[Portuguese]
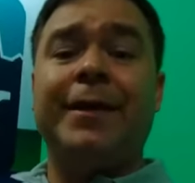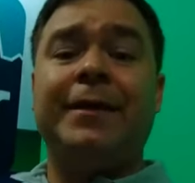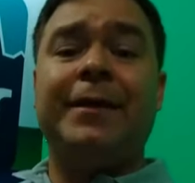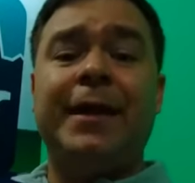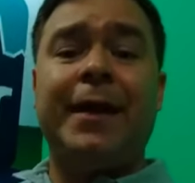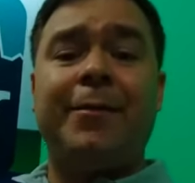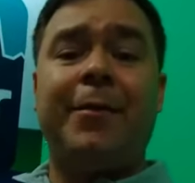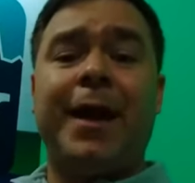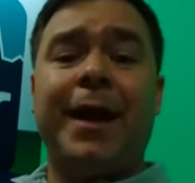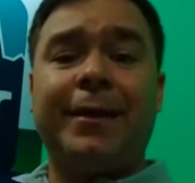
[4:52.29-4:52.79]

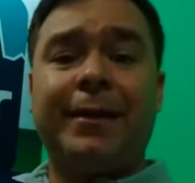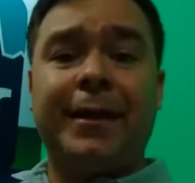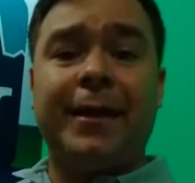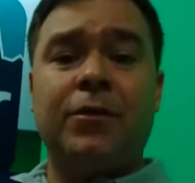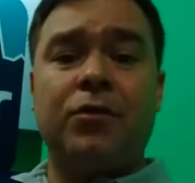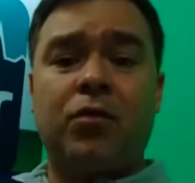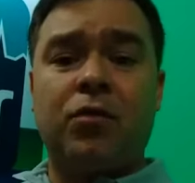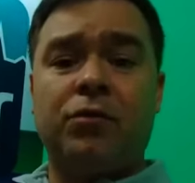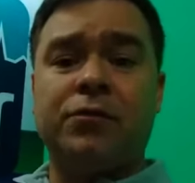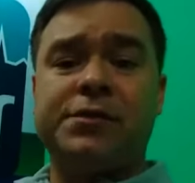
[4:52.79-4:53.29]

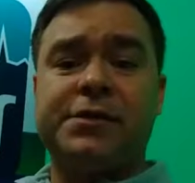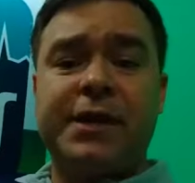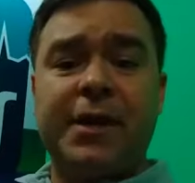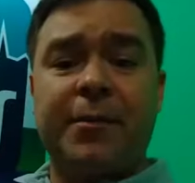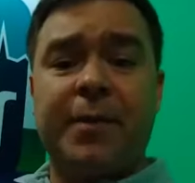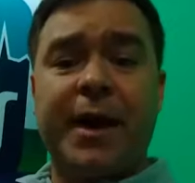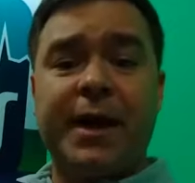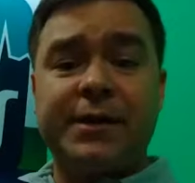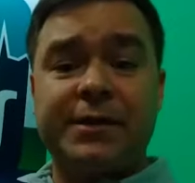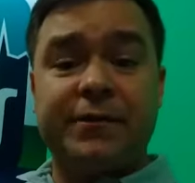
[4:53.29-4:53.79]
debatendo com os
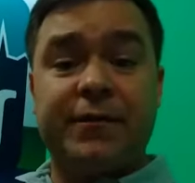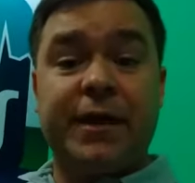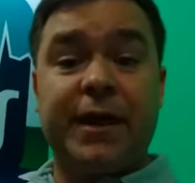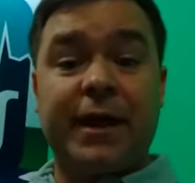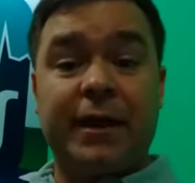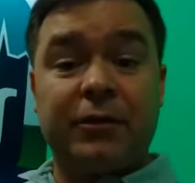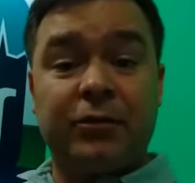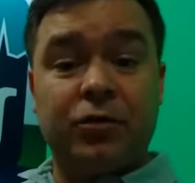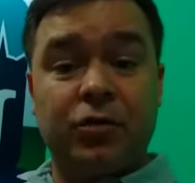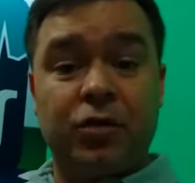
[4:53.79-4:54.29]
demais
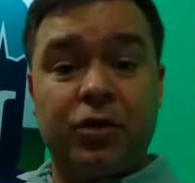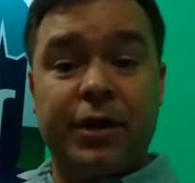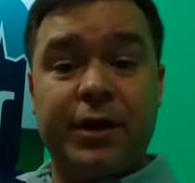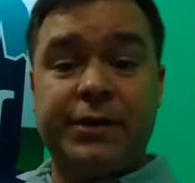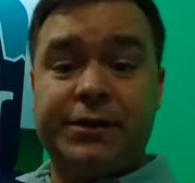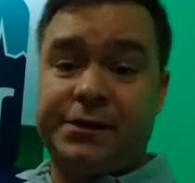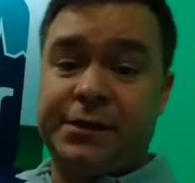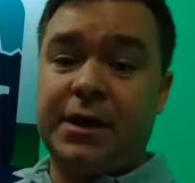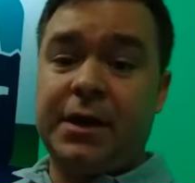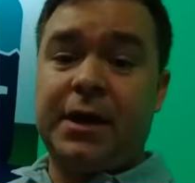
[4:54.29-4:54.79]

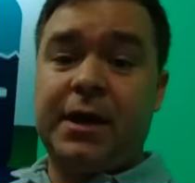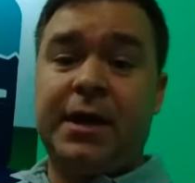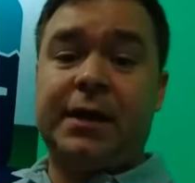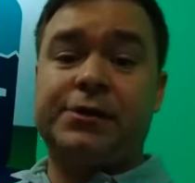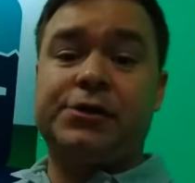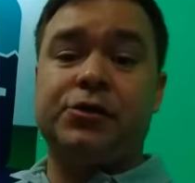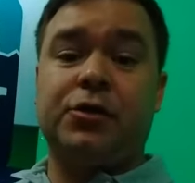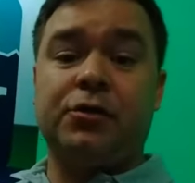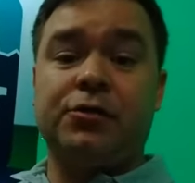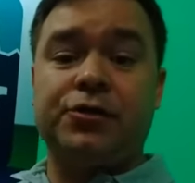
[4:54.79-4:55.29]
vereadores
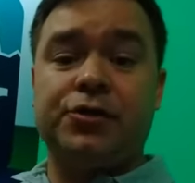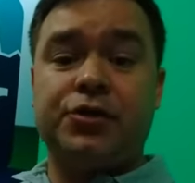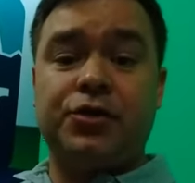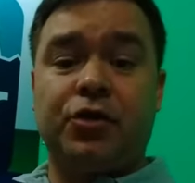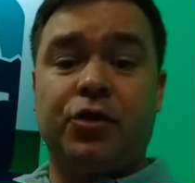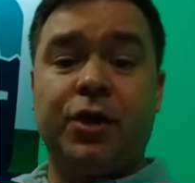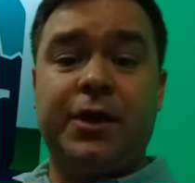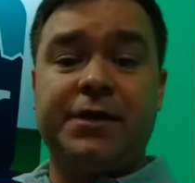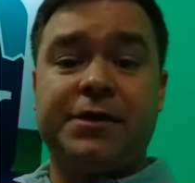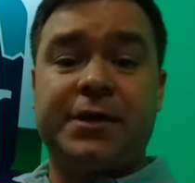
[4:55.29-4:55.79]
as
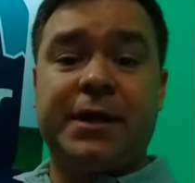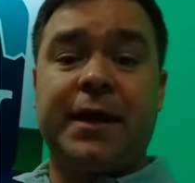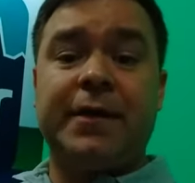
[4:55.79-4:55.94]
soluções,